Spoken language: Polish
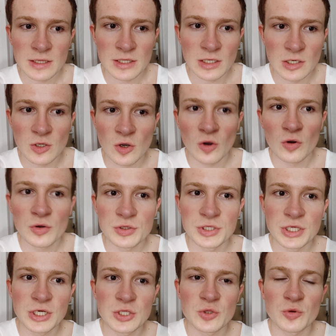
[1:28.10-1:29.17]
Tylko
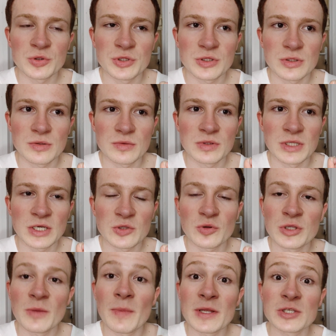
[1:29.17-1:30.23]
niech to, niech to
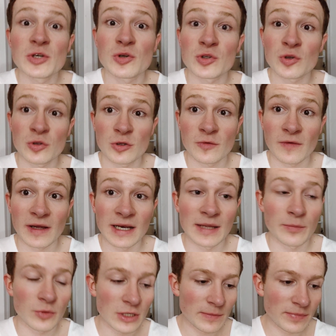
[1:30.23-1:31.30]
nie będzie rozgotowane,
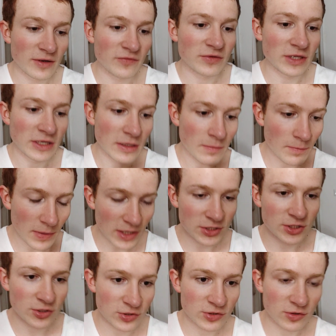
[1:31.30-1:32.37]
bo naprawdę im
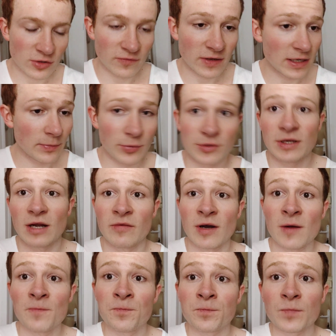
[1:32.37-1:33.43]
bardziej rozgotowana
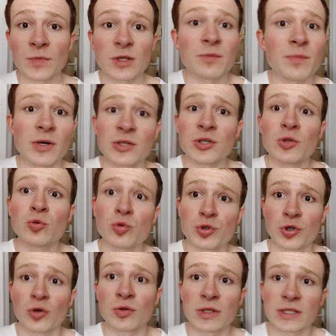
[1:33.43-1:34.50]
potrawa, tym bardziej
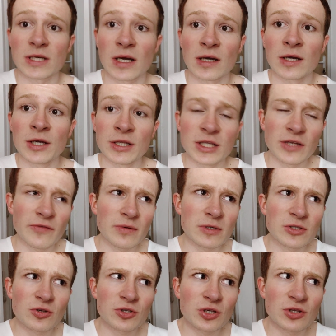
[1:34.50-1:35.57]
tucząca. Nie wiem,
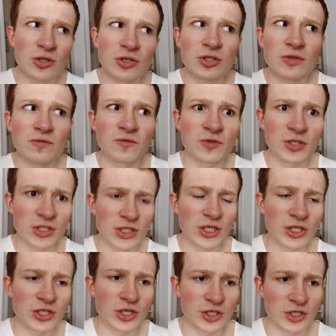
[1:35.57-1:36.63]
czy to się tyczy
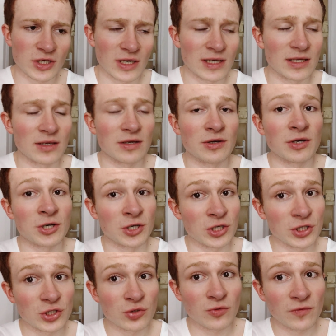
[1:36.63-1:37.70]
wszystkich rzeczy, ale
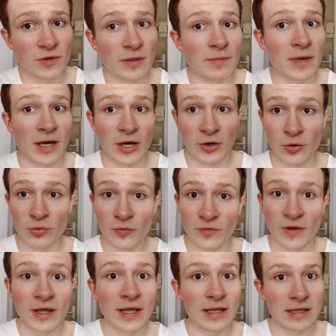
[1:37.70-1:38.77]
ryżów i
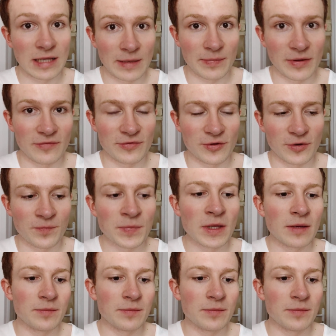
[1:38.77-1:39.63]
makaronów na pewno.